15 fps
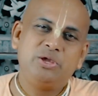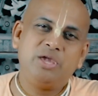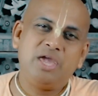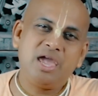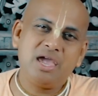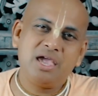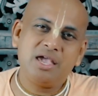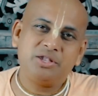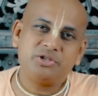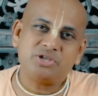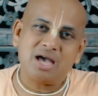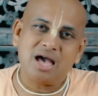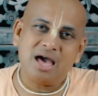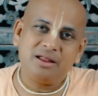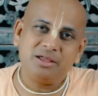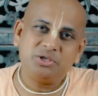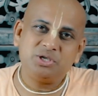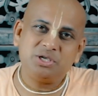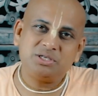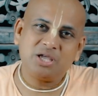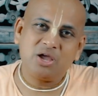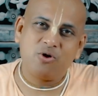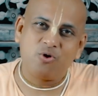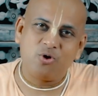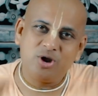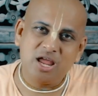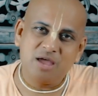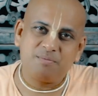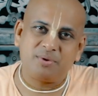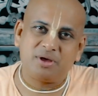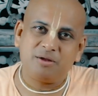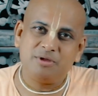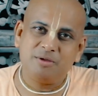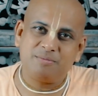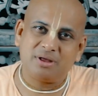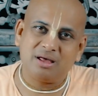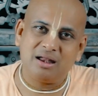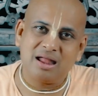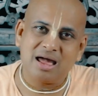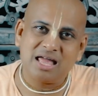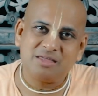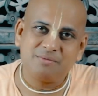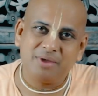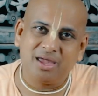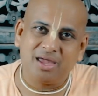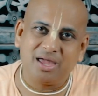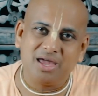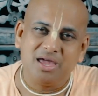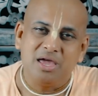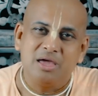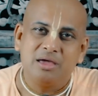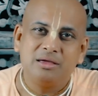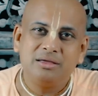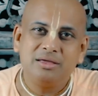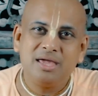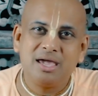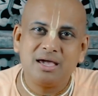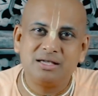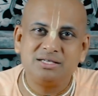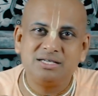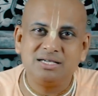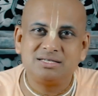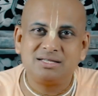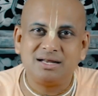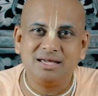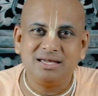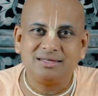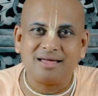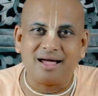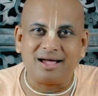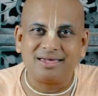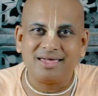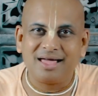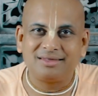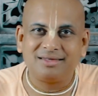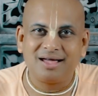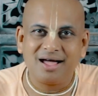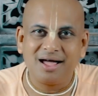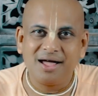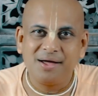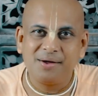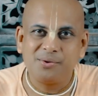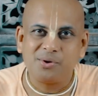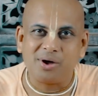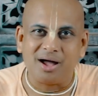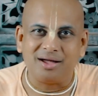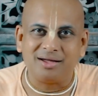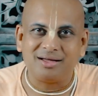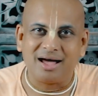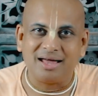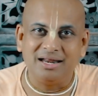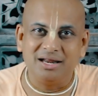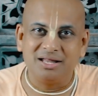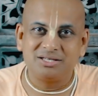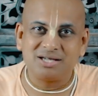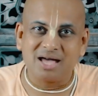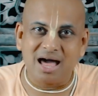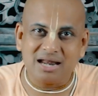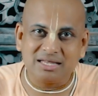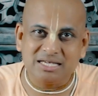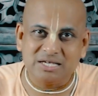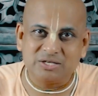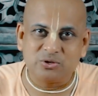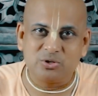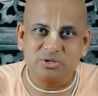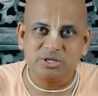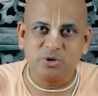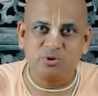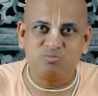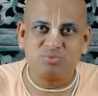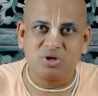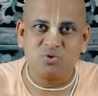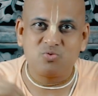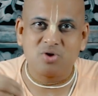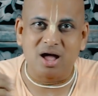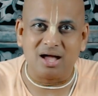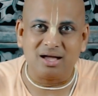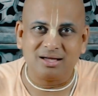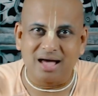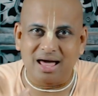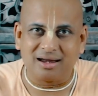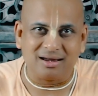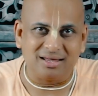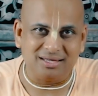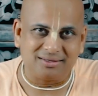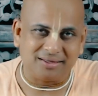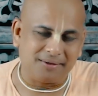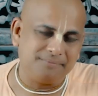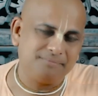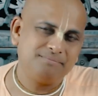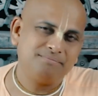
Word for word: ये चार चीजें होने पर भी प्रहलाद में एक चीज नहीं था क्या था वो अहंकार चार चीजों से उत्पन्न हुआ अहंकार नहीं था